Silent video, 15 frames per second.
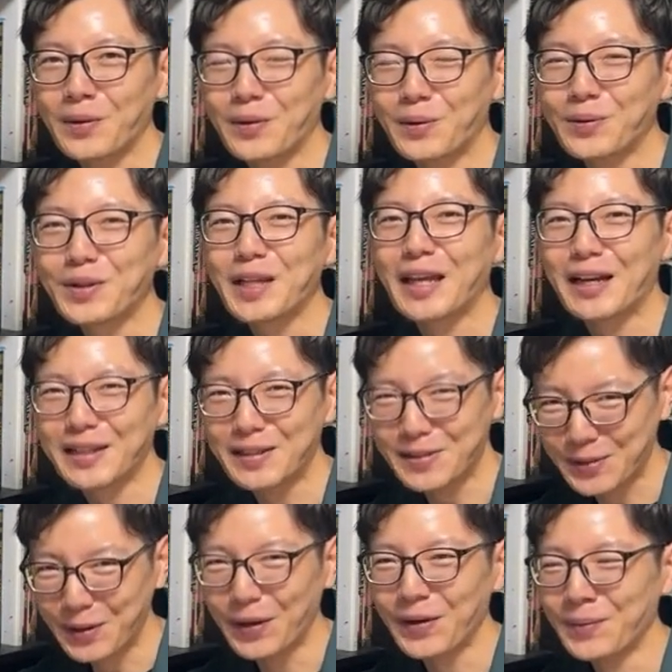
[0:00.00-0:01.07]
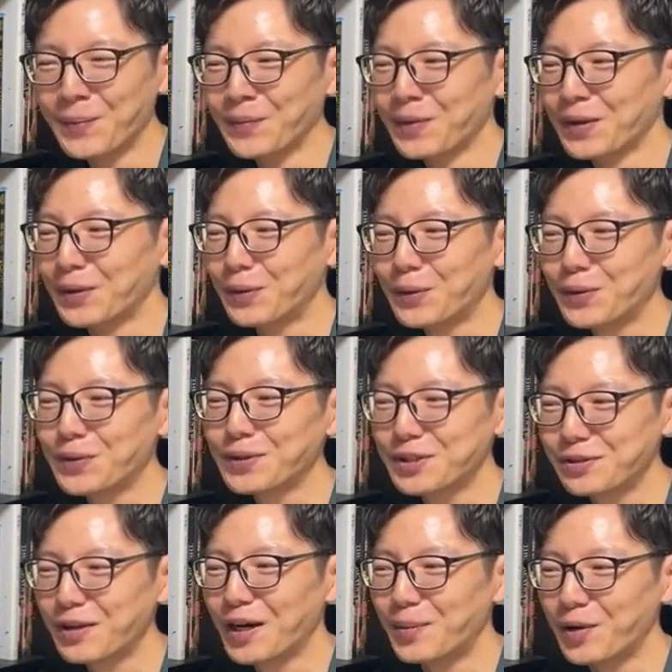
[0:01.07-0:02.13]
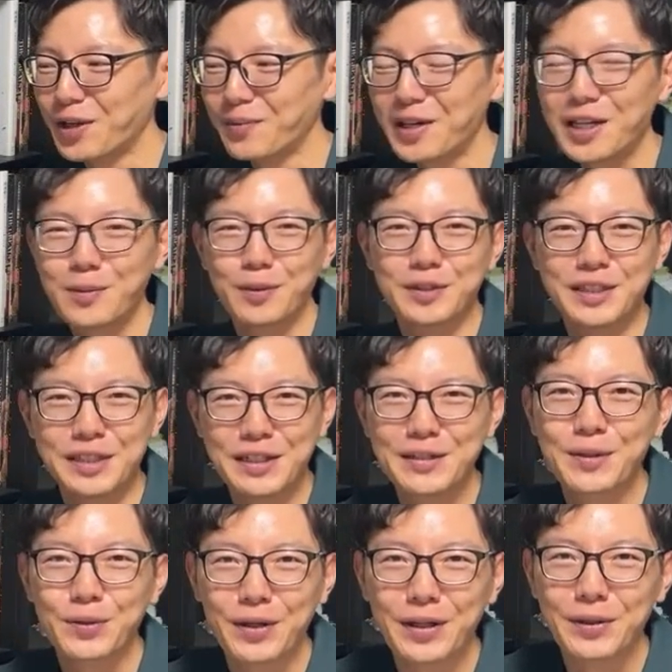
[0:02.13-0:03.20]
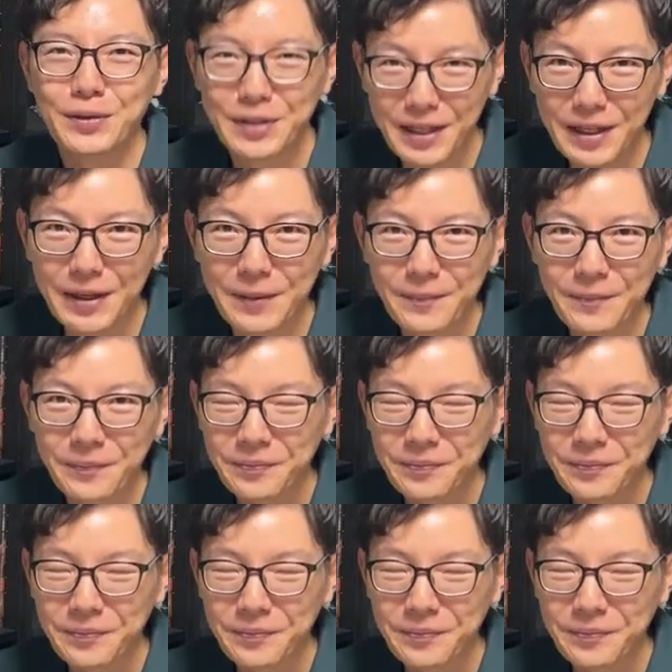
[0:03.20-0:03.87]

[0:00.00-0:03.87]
ほんならですよ大王子はもう今にも死にそうなのに